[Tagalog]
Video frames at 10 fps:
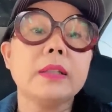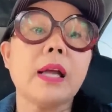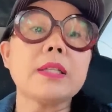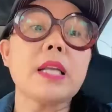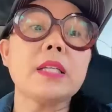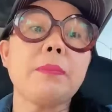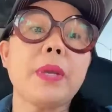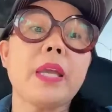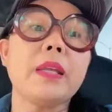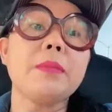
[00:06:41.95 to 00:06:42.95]
Tapos
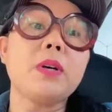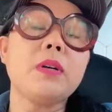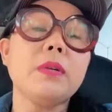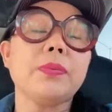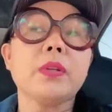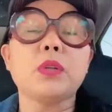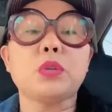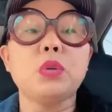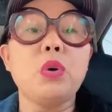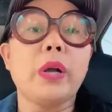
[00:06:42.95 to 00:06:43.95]
sasabihin mo,
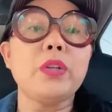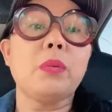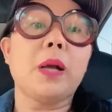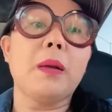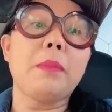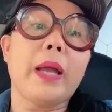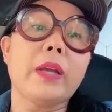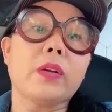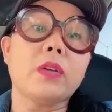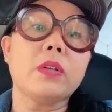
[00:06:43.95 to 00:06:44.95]
tutulungan nyo mga
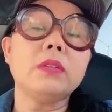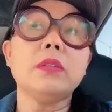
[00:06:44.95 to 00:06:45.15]
micro,